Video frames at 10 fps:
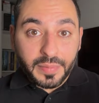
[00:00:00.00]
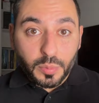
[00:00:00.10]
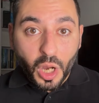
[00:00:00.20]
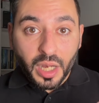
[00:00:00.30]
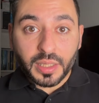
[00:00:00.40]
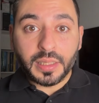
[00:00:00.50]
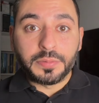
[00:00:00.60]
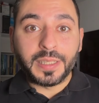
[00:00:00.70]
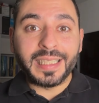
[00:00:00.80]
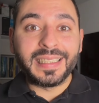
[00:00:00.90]
المعارضة
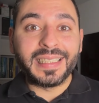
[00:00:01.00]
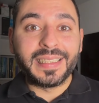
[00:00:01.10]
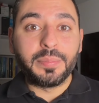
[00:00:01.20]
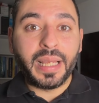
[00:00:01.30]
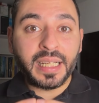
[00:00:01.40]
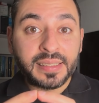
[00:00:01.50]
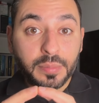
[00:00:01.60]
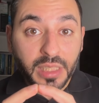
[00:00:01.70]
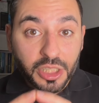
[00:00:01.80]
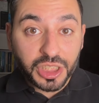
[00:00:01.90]
فريدريش ميرتس
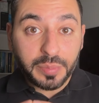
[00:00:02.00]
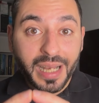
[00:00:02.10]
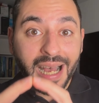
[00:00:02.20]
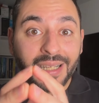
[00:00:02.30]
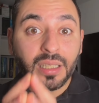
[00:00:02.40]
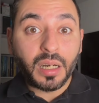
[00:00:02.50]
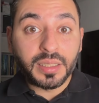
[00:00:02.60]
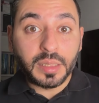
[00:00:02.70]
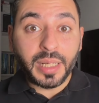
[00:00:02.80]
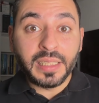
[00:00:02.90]
من الاجتماع
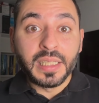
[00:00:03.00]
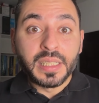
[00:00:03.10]
غاضبا